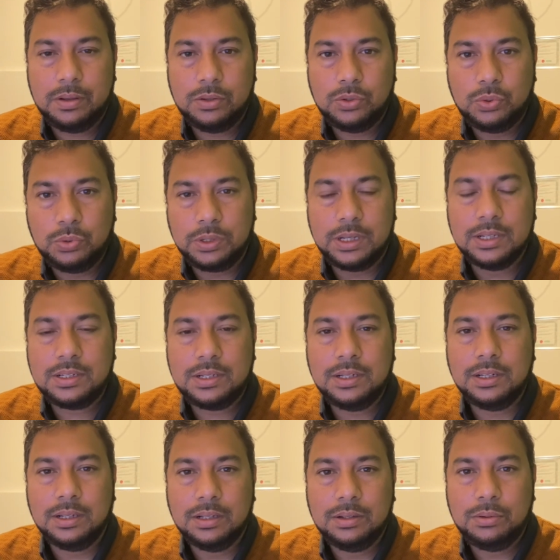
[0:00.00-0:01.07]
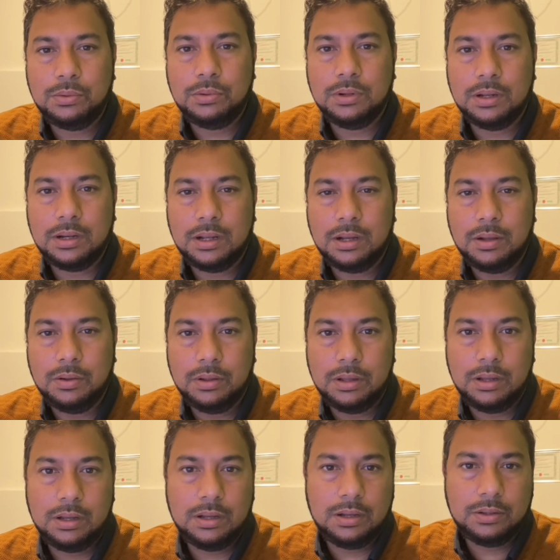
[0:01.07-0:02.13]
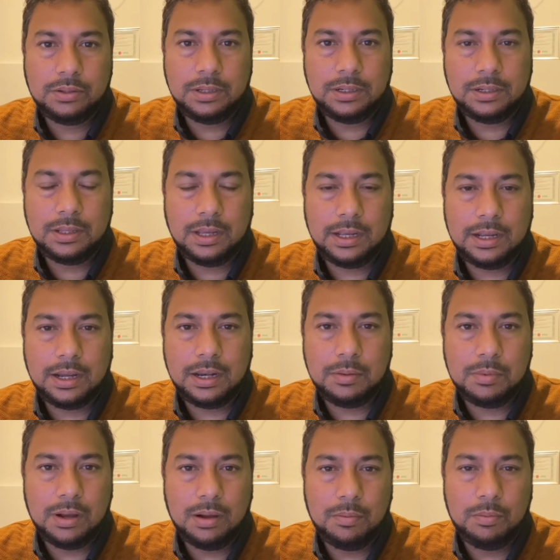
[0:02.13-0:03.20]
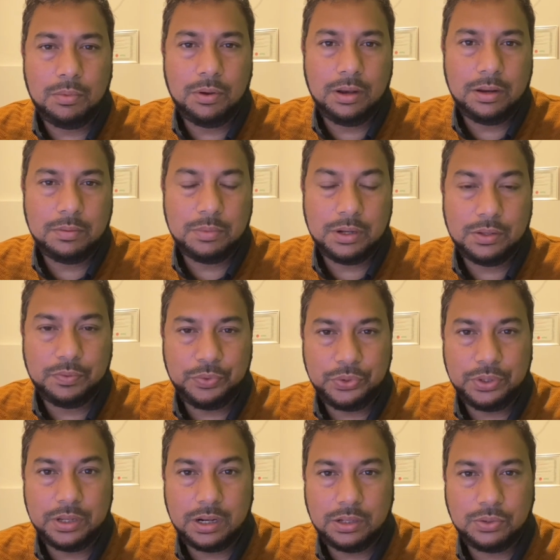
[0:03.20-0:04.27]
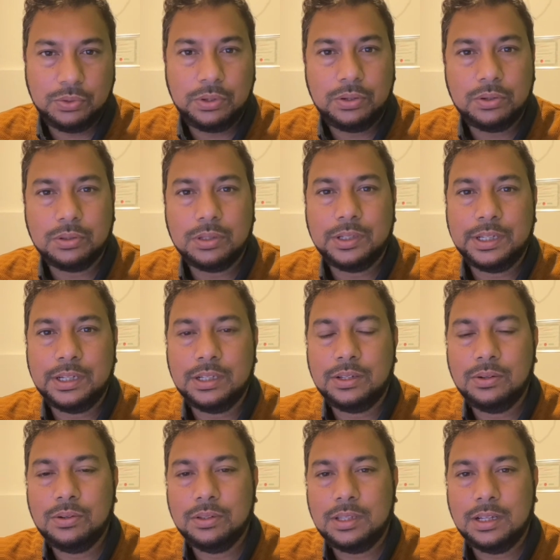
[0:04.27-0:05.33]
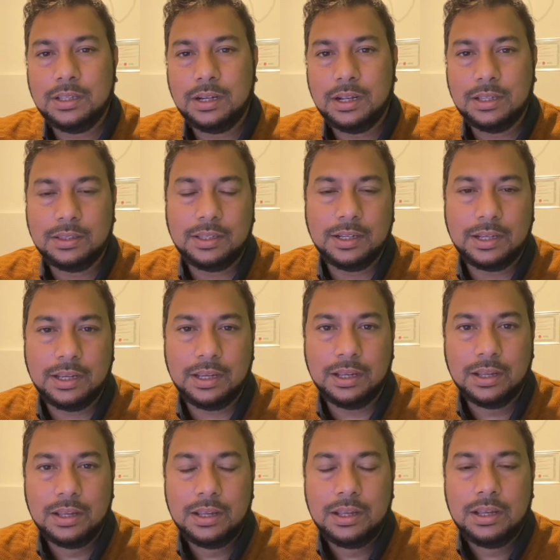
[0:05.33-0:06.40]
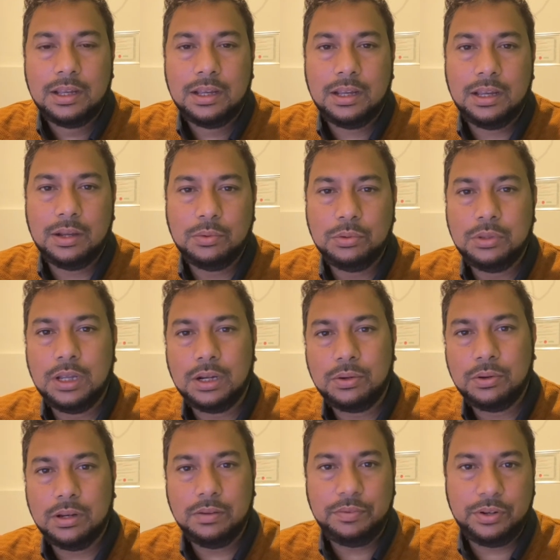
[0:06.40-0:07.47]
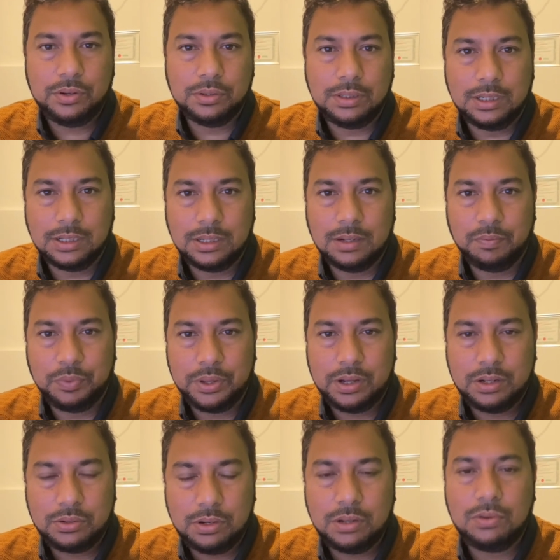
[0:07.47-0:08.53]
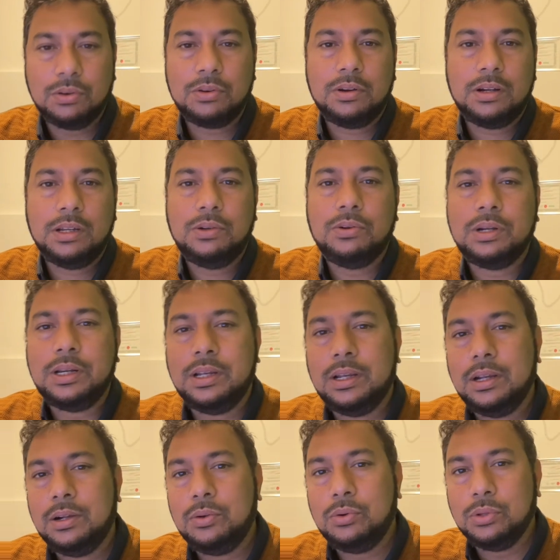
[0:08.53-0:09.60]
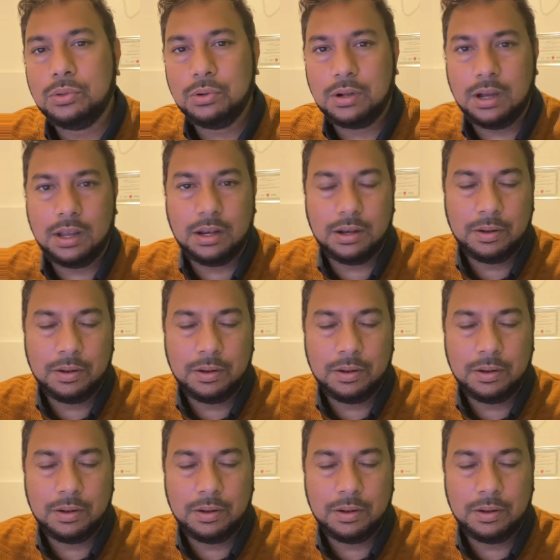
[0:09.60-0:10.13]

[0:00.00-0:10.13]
সুটকেসটি ওনারা ছিনতাইকারী বা বলেন বা যারা চুরি করতে চেয়েছিল তাদের হাত থেকে উদ্ধার করে ফেরত দিয়েছে আসলে ঘটনাটি ঘটে গতকাল